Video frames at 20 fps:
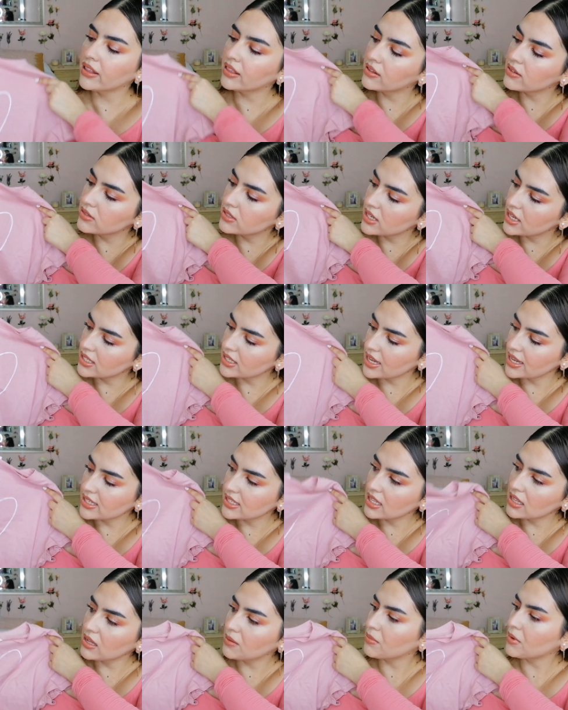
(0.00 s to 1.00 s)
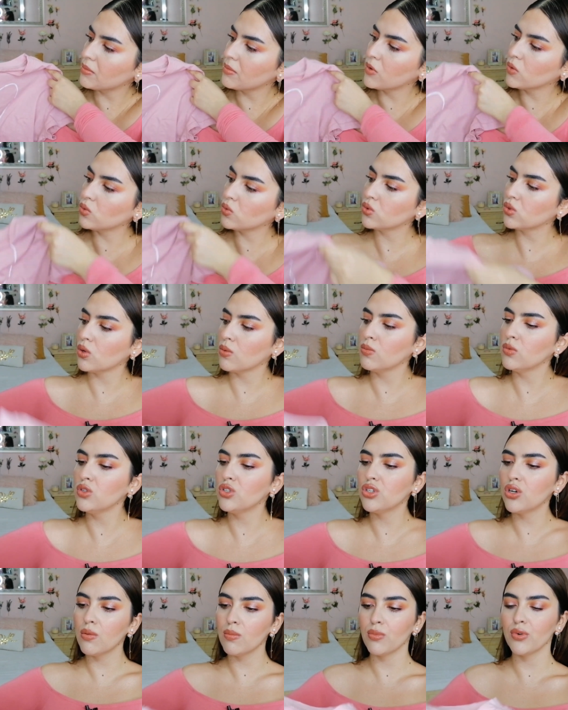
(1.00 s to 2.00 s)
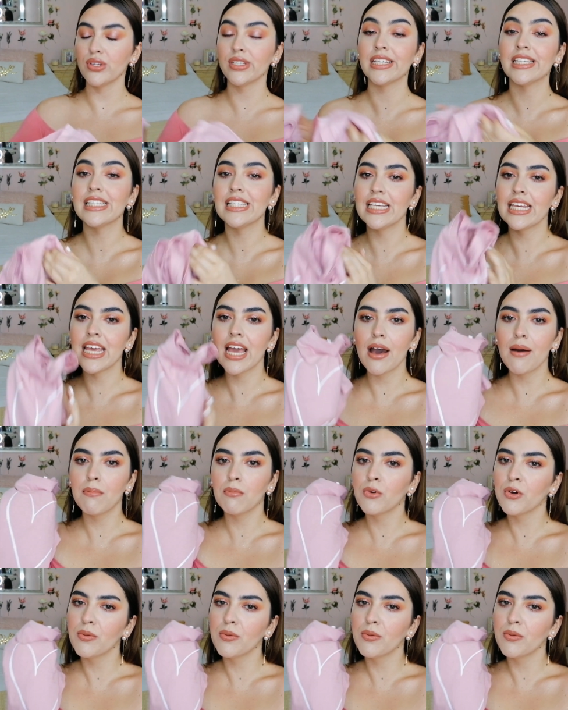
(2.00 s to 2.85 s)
Entonces esta también me gustó mucho, muy sencilla,